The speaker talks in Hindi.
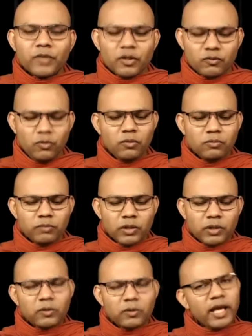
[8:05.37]
वो
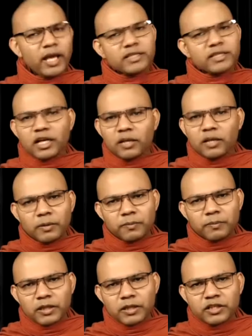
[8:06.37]
बिल्कुल एक जगह पर
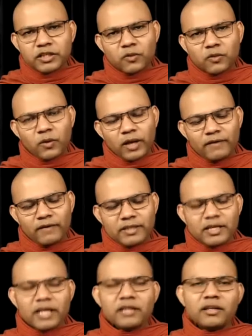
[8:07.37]
प्रतिष्ठित हो गया
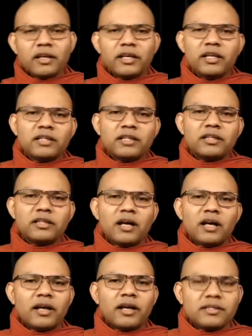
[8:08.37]
वैसा इंद्र कील की तरह आ
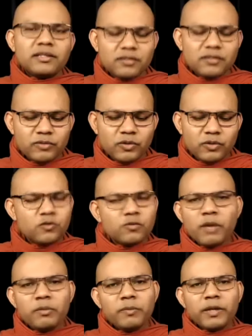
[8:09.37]
गया ऐसा समझो
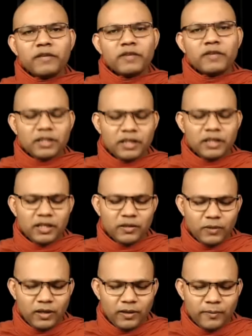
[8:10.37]
उसमें अभी परिवर्तन नहीं
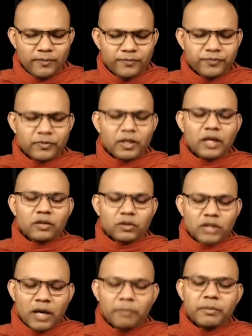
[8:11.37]
होना तो
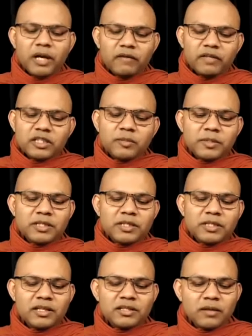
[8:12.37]
धम्य अविच
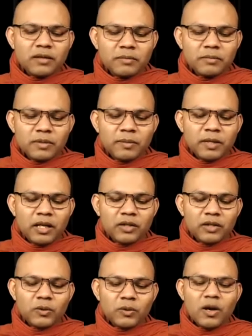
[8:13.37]
प्रसाद ने समझना
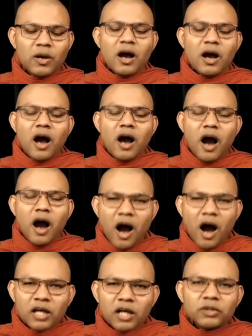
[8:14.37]
तो
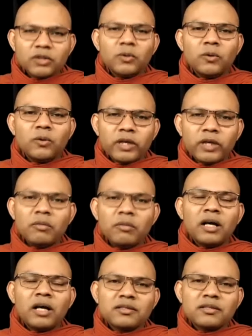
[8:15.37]
आगतो
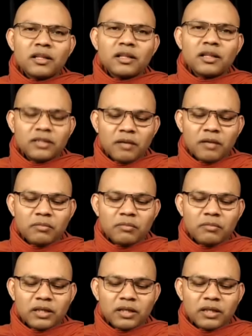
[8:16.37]
इमं सद्धम्म